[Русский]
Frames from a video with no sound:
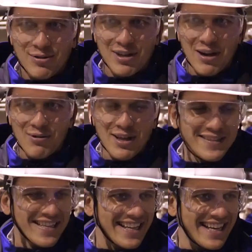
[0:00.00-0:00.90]
Тут как у
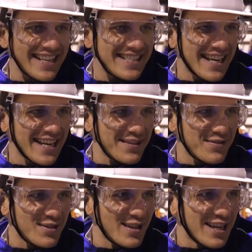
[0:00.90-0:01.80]
нас в хоккее, знаете,
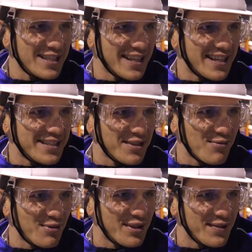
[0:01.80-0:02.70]
все слажено до
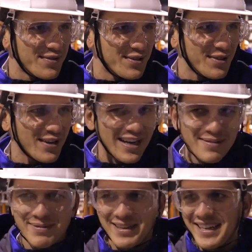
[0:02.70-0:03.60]
секунды. Все как
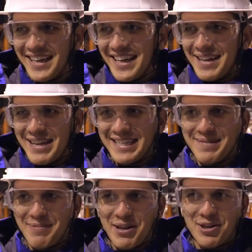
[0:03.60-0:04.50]
бы,
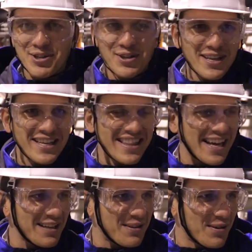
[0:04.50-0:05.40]
если пойдет что-то не
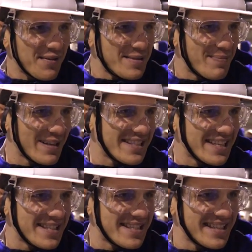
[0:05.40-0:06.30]
так, то весь
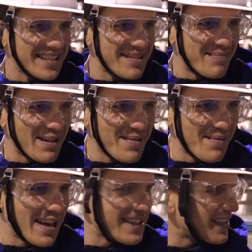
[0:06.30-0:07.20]
процесс э,
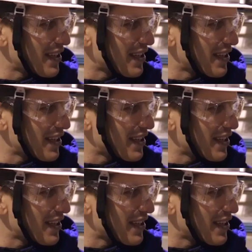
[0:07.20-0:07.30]
поломается.